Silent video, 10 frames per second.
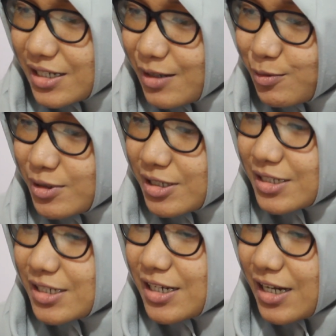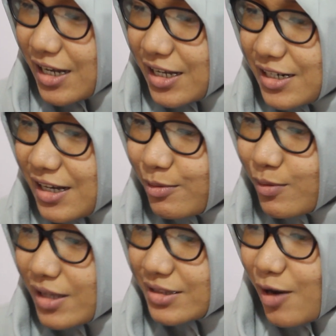aku deg-degan aku
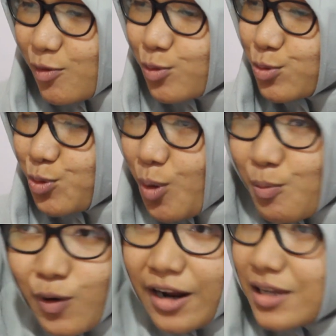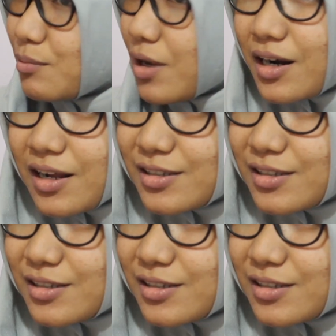nggak tahu kudu ngomong kayak gimana